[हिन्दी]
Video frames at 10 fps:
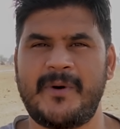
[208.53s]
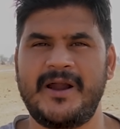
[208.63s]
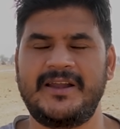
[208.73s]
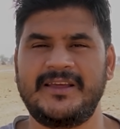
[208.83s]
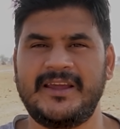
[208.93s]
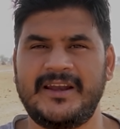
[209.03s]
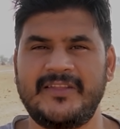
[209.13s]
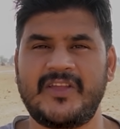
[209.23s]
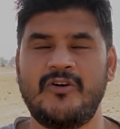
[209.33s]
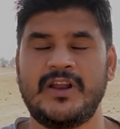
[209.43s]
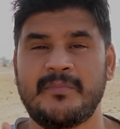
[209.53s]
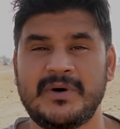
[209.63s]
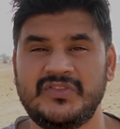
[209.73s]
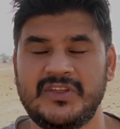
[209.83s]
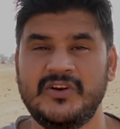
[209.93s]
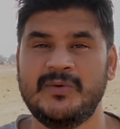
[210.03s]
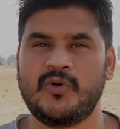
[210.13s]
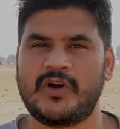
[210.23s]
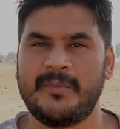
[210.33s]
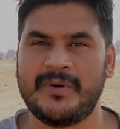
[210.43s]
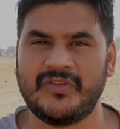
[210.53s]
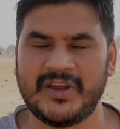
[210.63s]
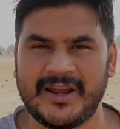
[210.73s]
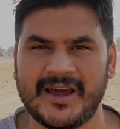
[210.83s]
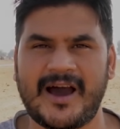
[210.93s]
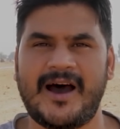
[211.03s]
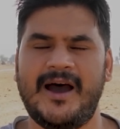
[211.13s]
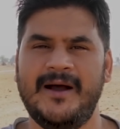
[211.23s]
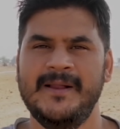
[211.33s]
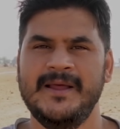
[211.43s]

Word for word: पार्टी के नेताओं ने मंत्रियों ने मुख्यमंत्री ने कहा